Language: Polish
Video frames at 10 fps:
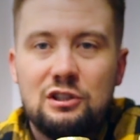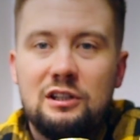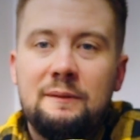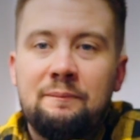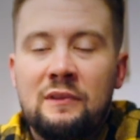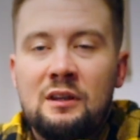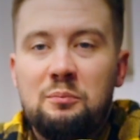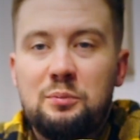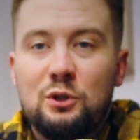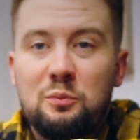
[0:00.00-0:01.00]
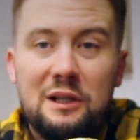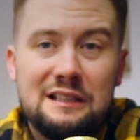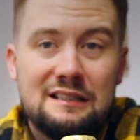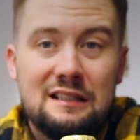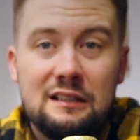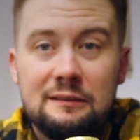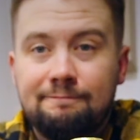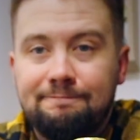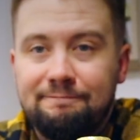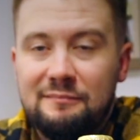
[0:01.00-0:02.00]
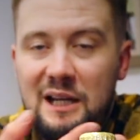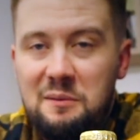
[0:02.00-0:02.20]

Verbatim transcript: czyli protoplasta mm,